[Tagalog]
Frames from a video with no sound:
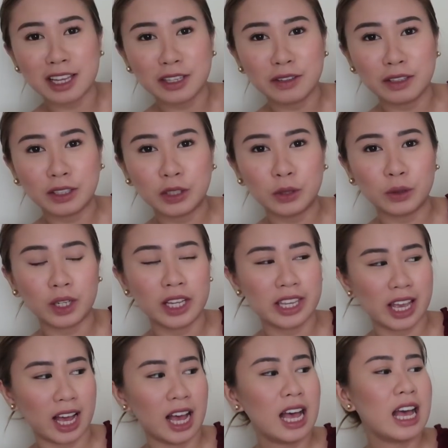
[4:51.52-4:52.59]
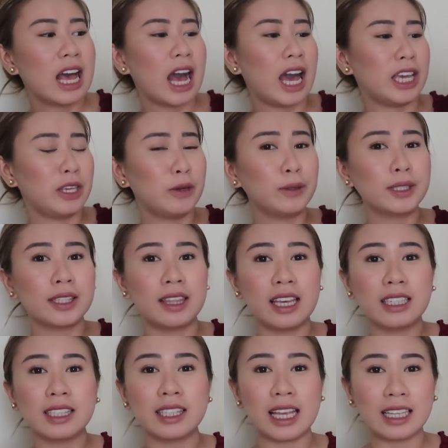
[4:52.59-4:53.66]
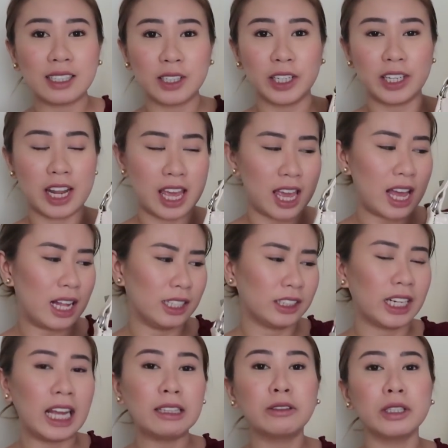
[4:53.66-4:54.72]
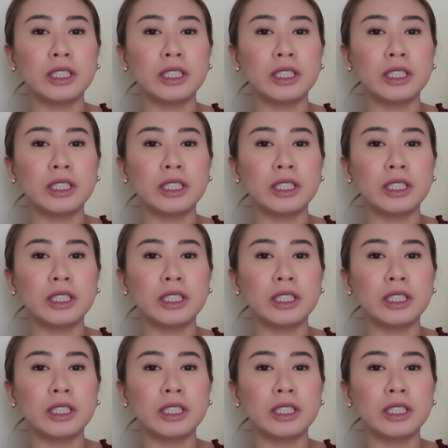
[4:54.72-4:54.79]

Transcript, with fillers: Ayan yung itsura niya. I used this yesterday I'll try